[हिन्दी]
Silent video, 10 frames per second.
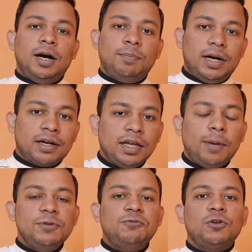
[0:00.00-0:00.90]
अब अगर
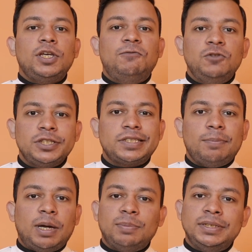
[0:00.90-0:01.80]
आप इस फ़ोन के फीचर्स
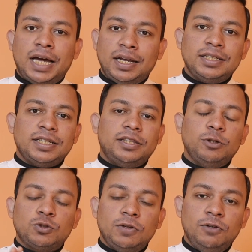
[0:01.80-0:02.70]
के बारे में जानना चाहते
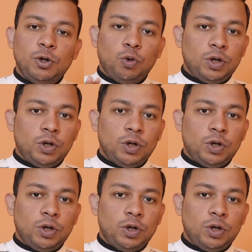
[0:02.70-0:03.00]
हैं उसकी वीडियो